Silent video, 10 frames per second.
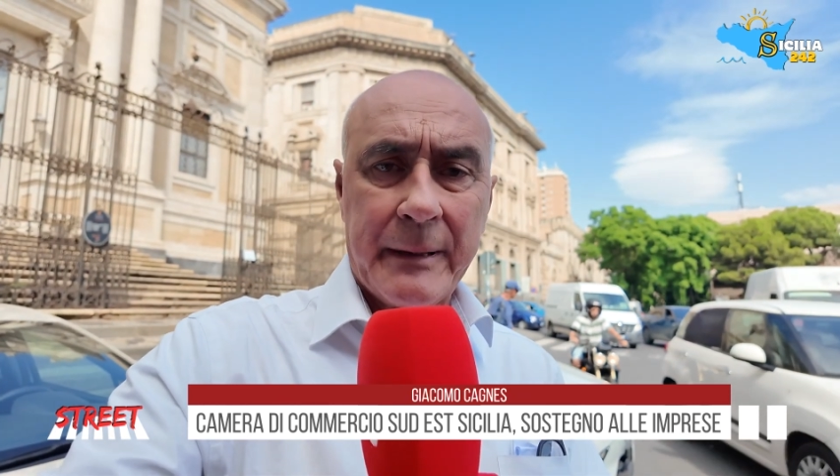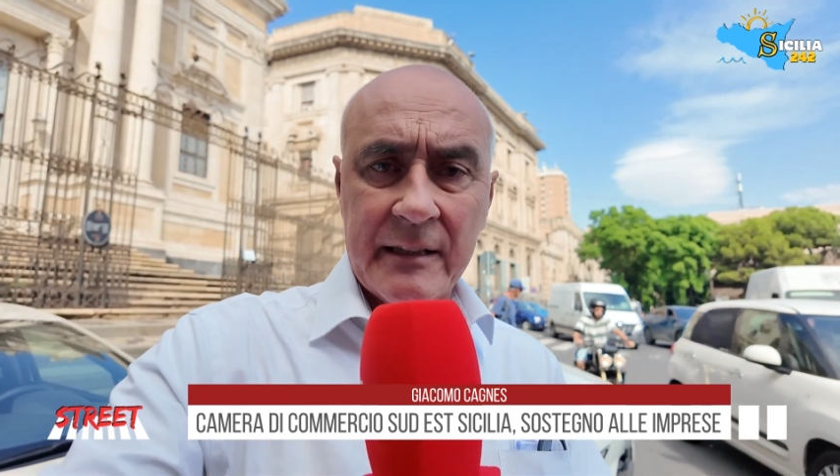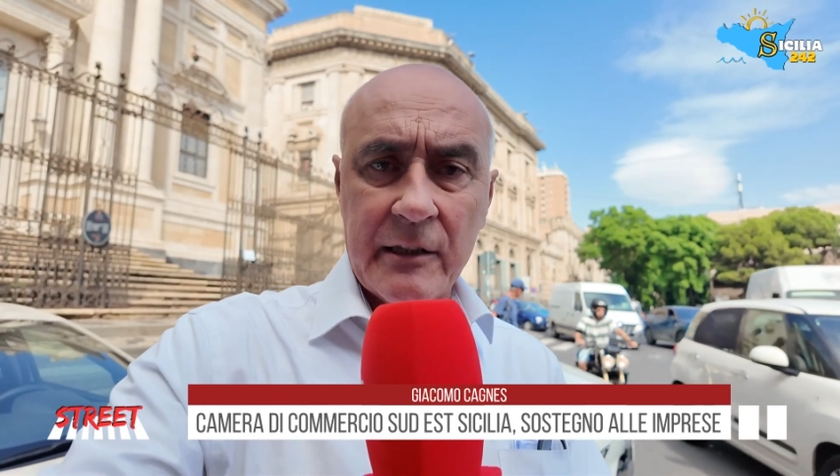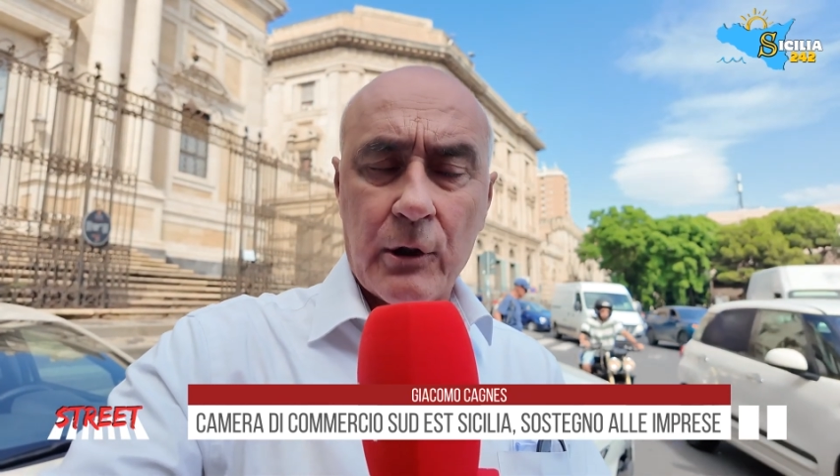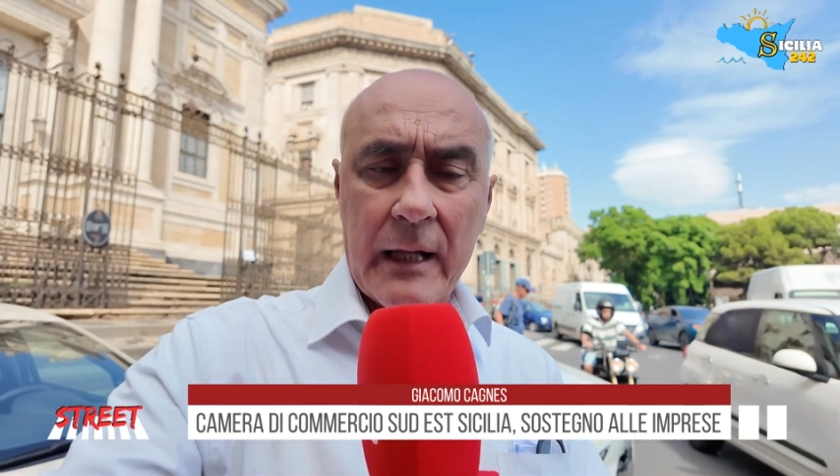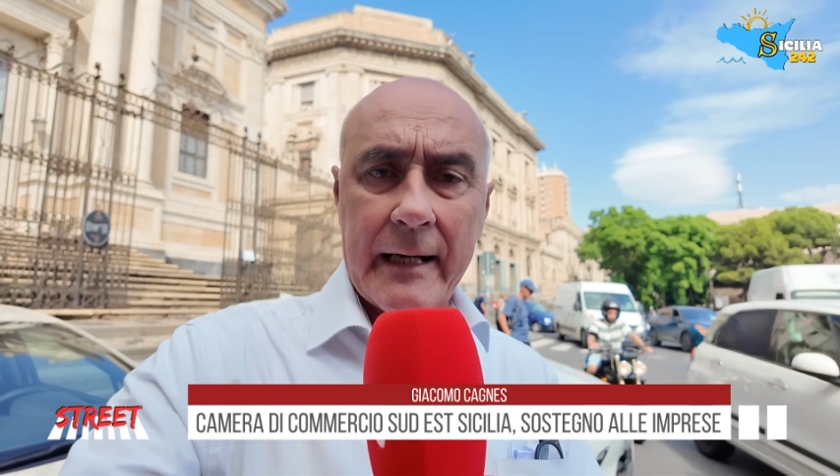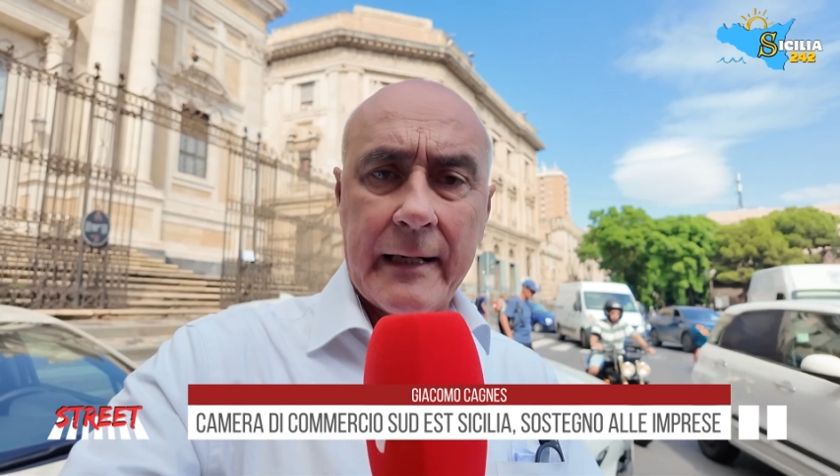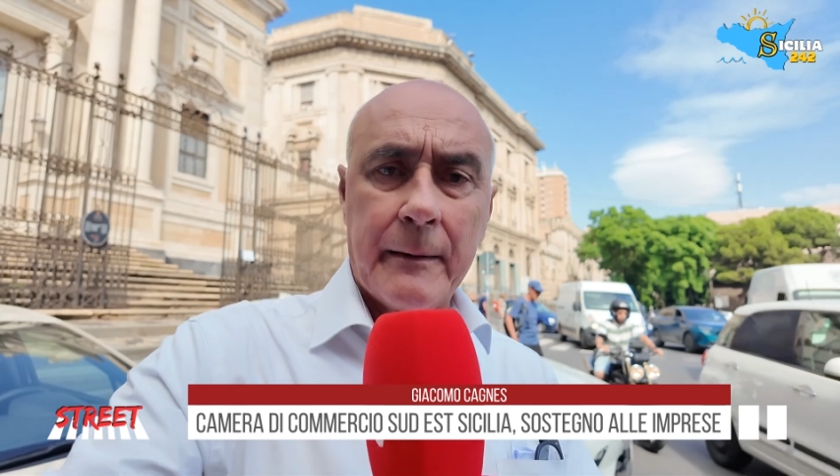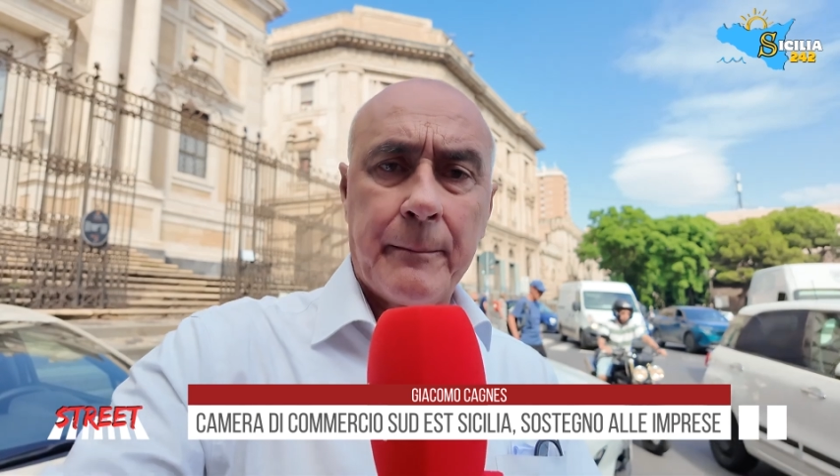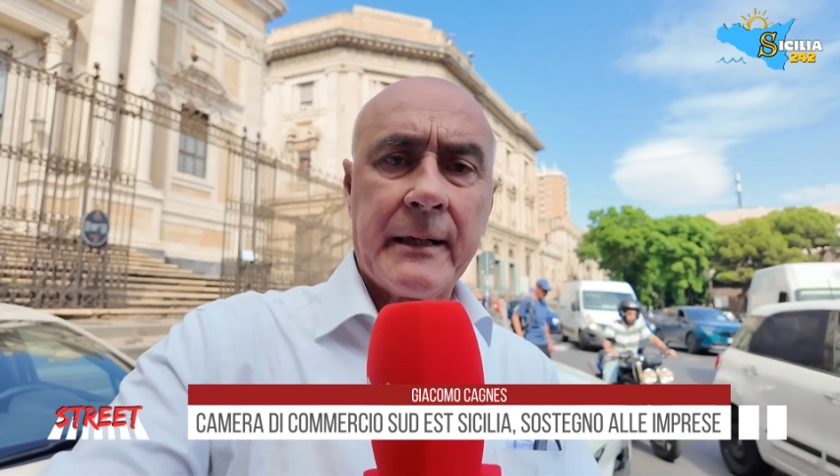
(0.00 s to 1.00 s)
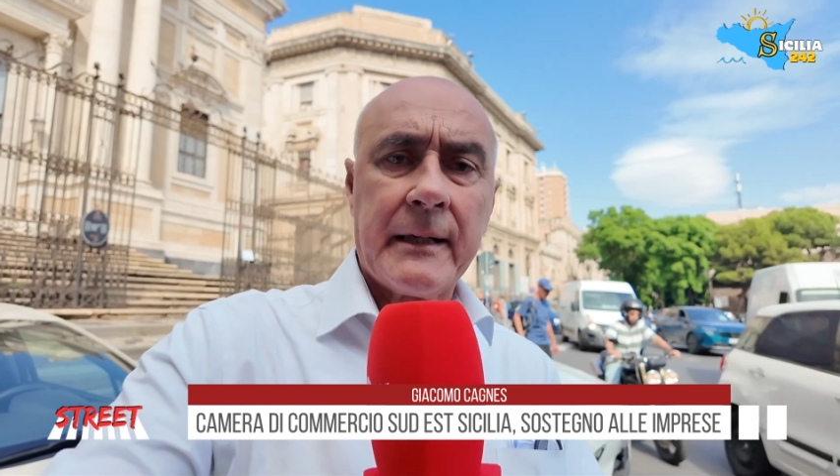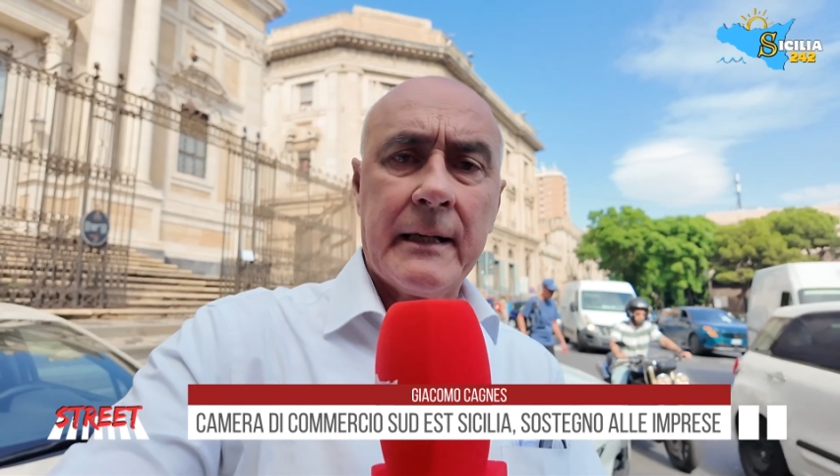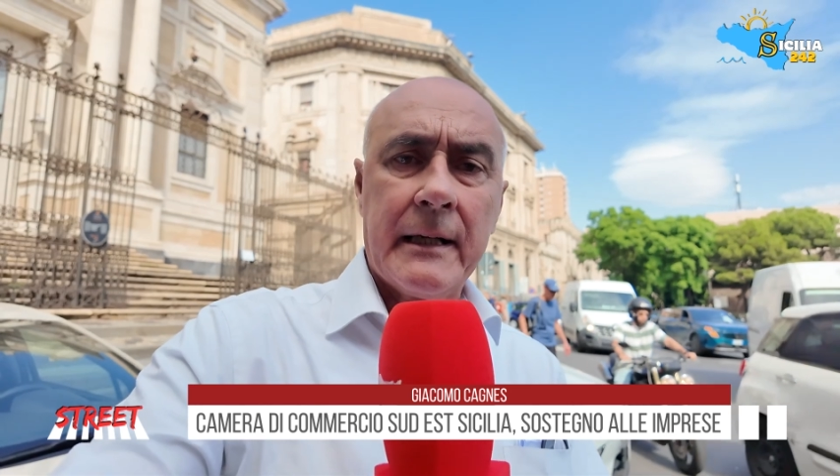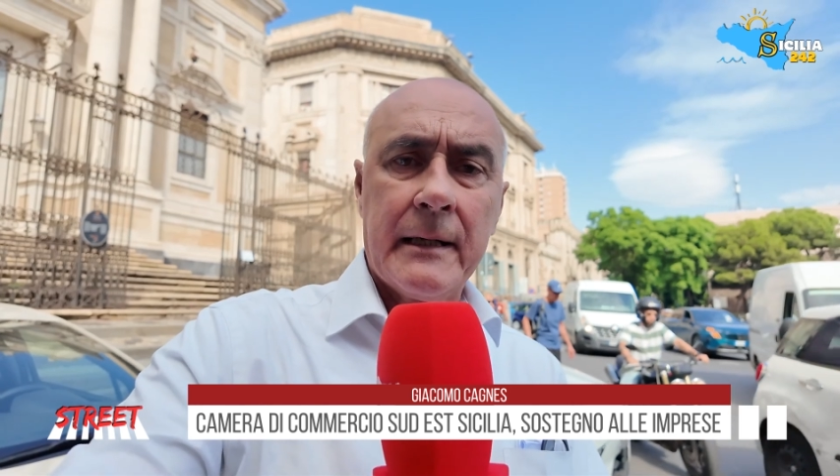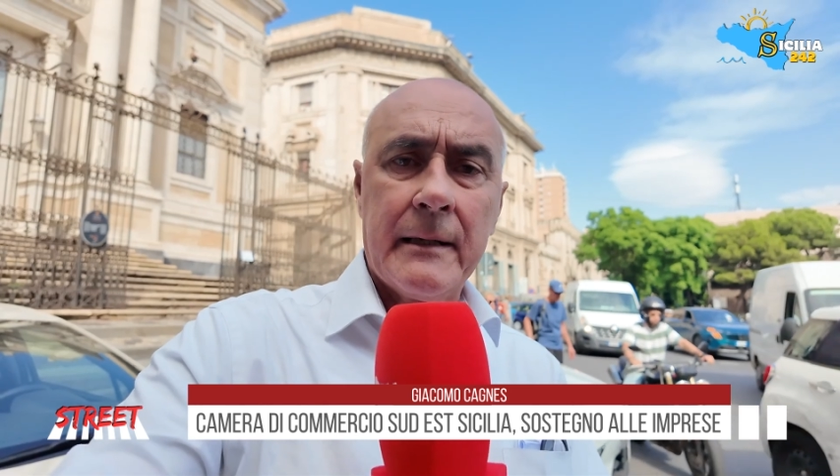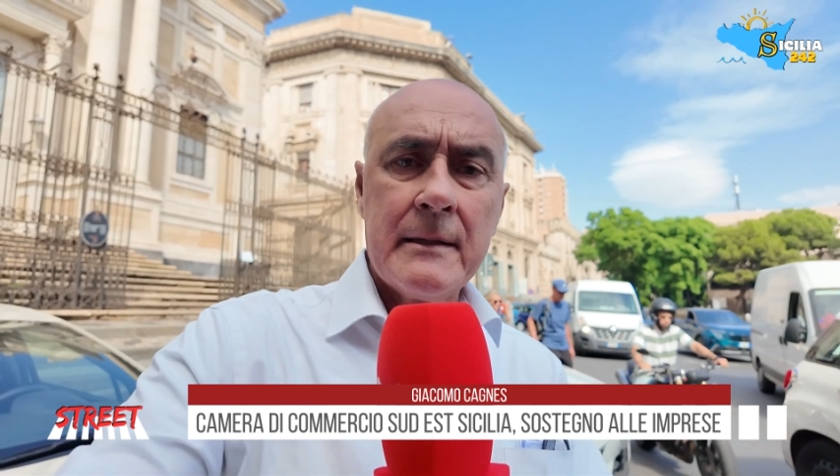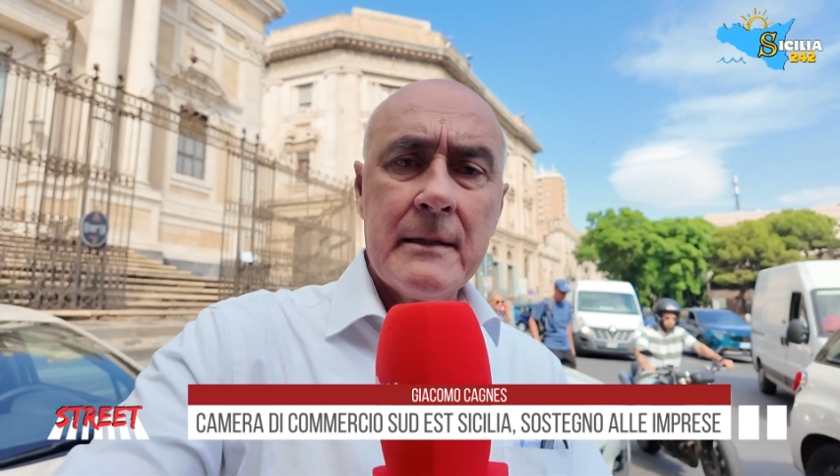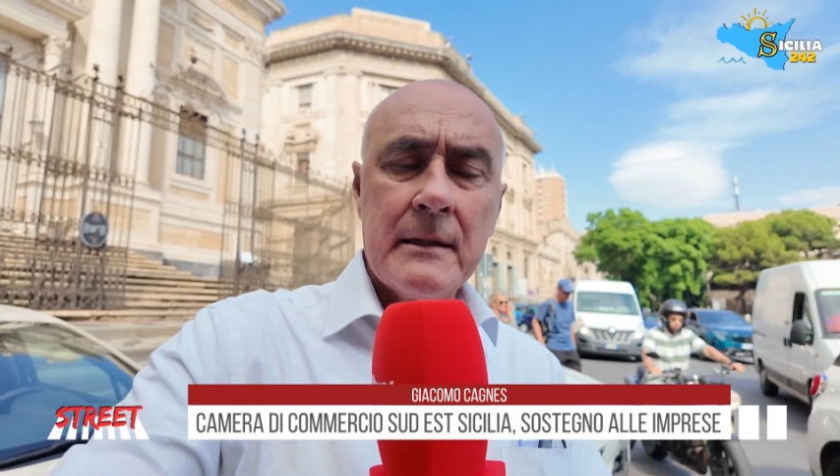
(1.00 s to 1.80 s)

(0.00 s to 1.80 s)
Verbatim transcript: particolare per le